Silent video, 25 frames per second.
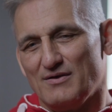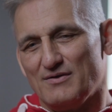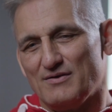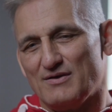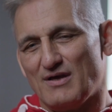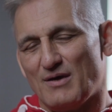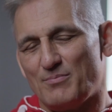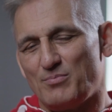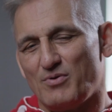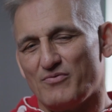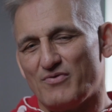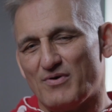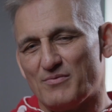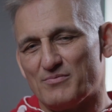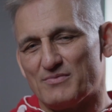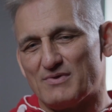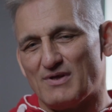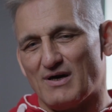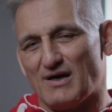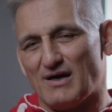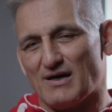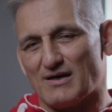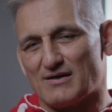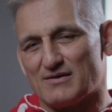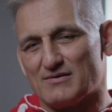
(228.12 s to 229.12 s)
Ja powiem
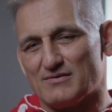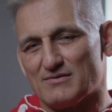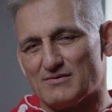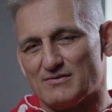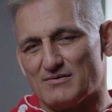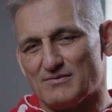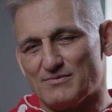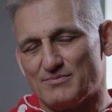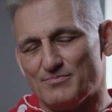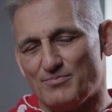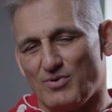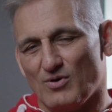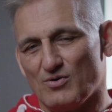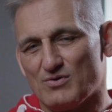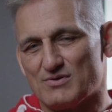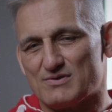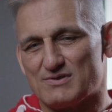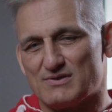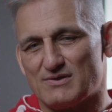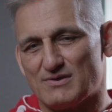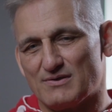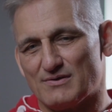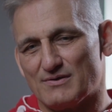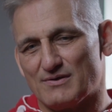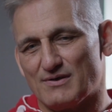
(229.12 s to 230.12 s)
tak, y, boks
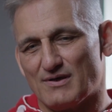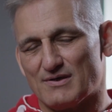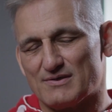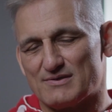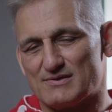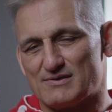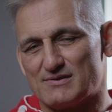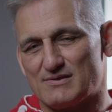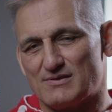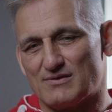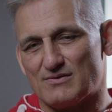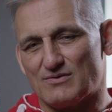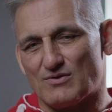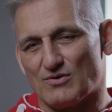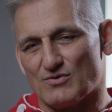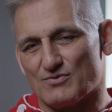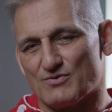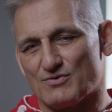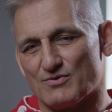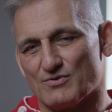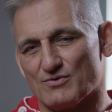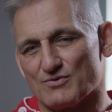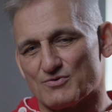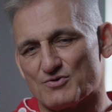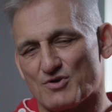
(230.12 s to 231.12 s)
jest to,
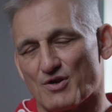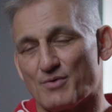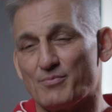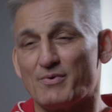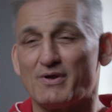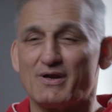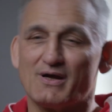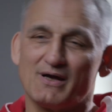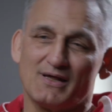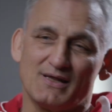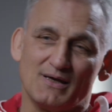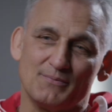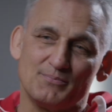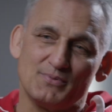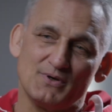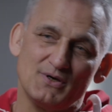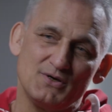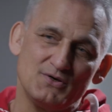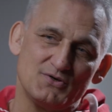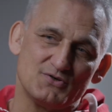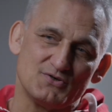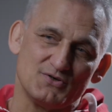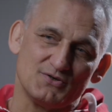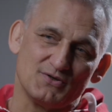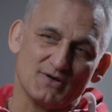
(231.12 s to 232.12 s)
to szermierka na
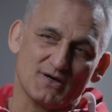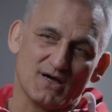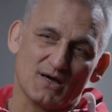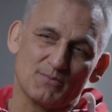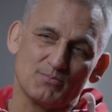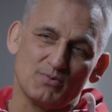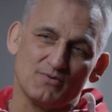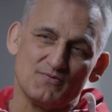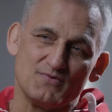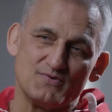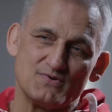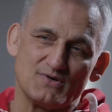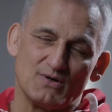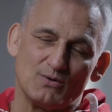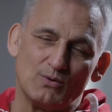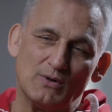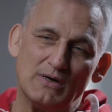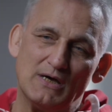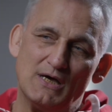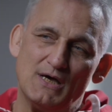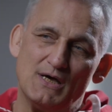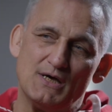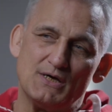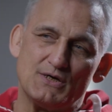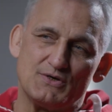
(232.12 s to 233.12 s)
pięści, tak jak powiedział
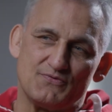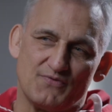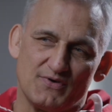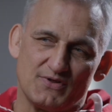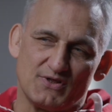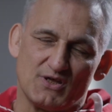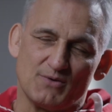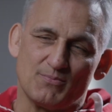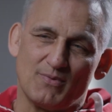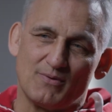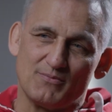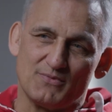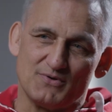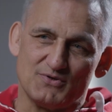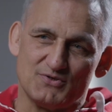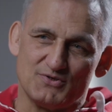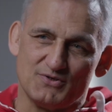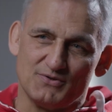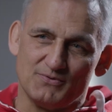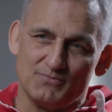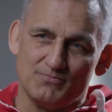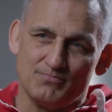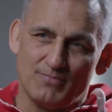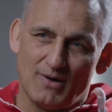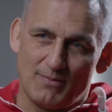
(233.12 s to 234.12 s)
świętej
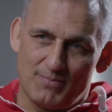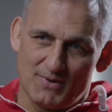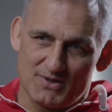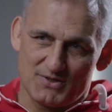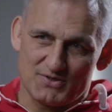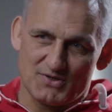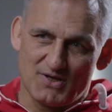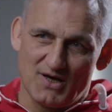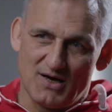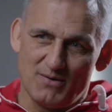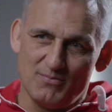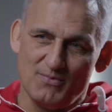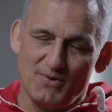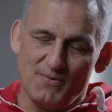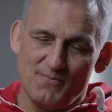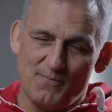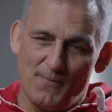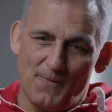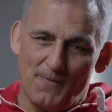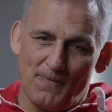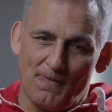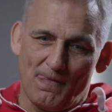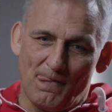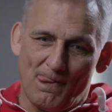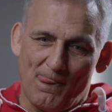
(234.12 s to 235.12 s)
pamięci Papa Sztam.
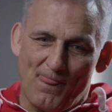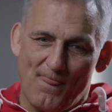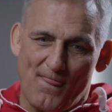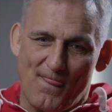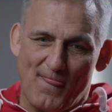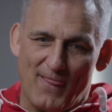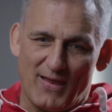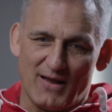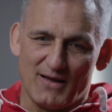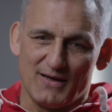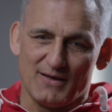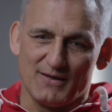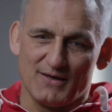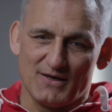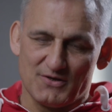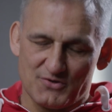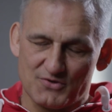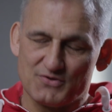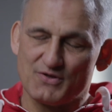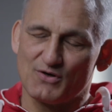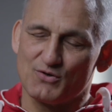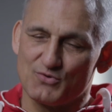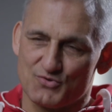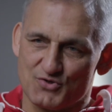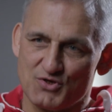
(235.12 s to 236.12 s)
E, ja się
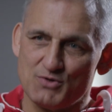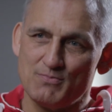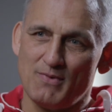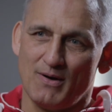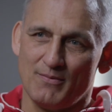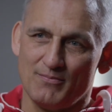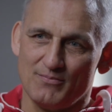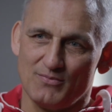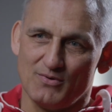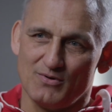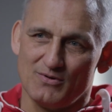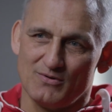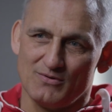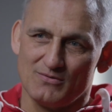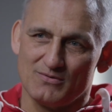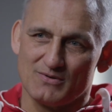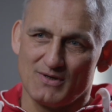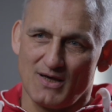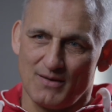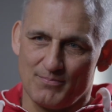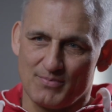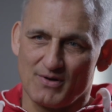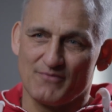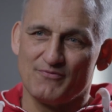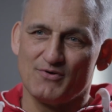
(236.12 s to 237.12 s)
tego trzymam, bo
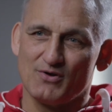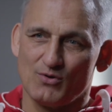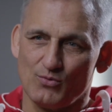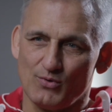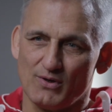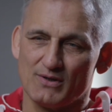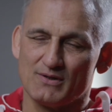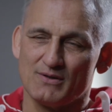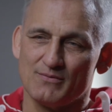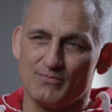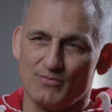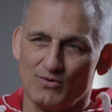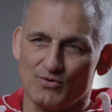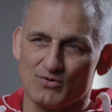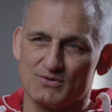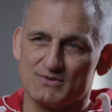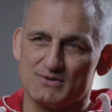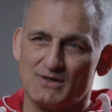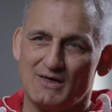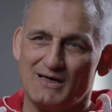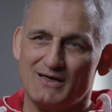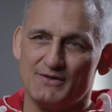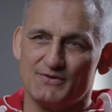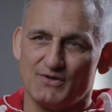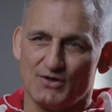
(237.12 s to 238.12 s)
ja preferuję ten boks
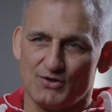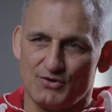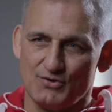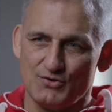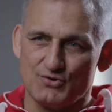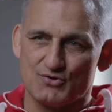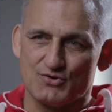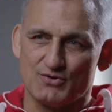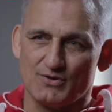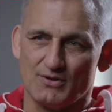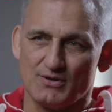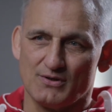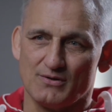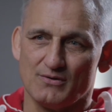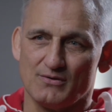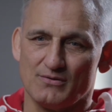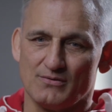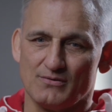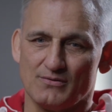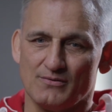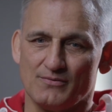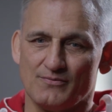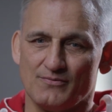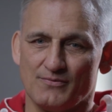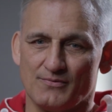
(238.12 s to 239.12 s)
techniczny
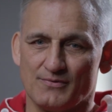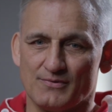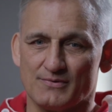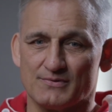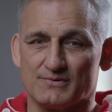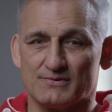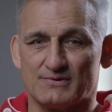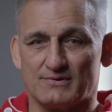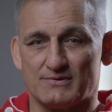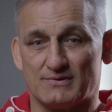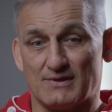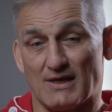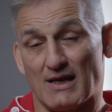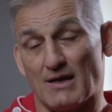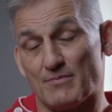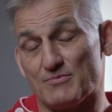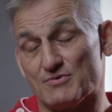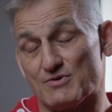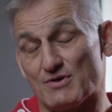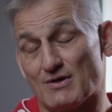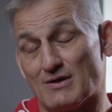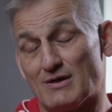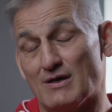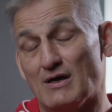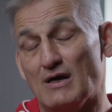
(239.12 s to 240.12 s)
i staram
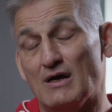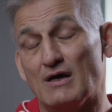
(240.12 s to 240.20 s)
się